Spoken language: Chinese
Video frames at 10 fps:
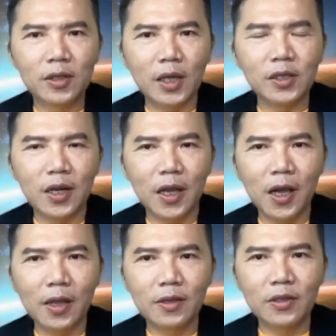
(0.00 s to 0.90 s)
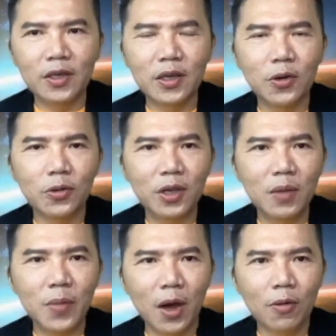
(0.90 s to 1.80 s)
暂时来看，只有
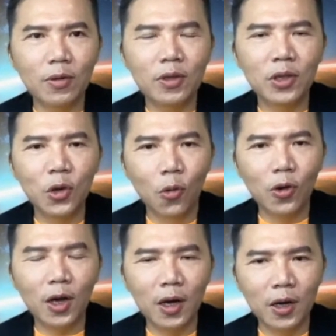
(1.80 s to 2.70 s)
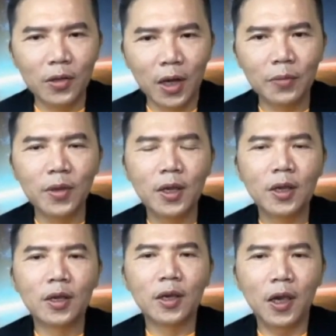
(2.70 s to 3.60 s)
疫苗有可能
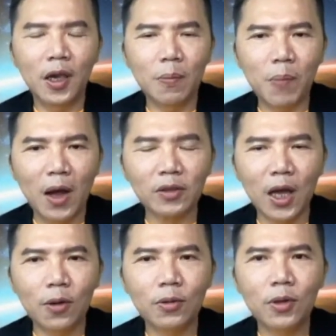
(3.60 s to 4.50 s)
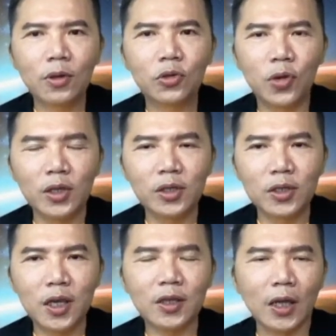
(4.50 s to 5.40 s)
可以帮到全
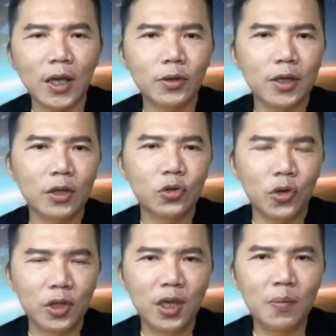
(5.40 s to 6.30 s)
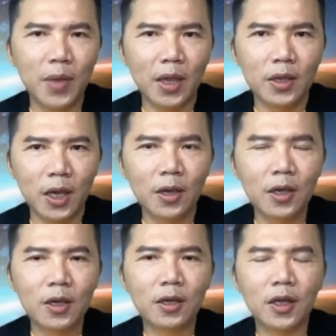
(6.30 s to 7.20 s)
世界达到这个群体免疫，
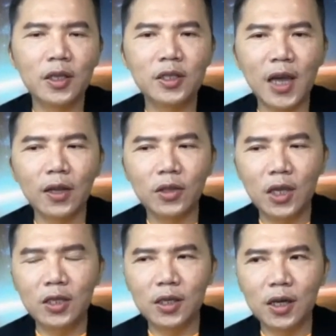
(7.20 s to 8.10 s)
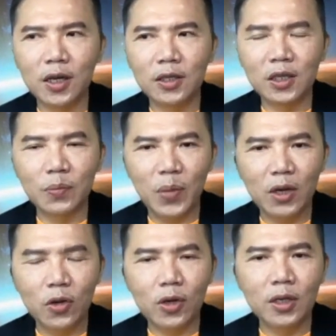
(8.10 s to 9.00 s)
跟降低这个致
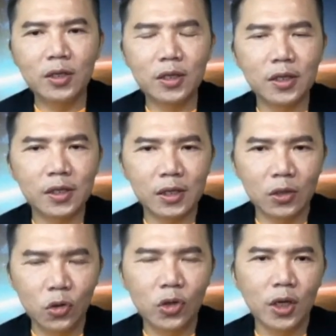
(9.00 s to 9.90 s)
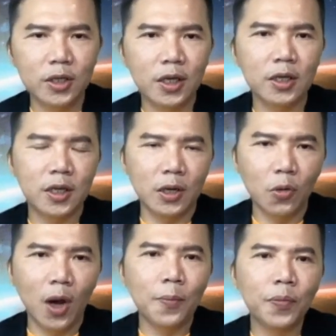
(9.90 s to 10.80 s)
病率跟致死率的这个情
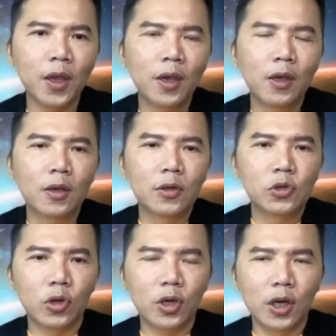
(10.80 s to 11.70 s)
况。所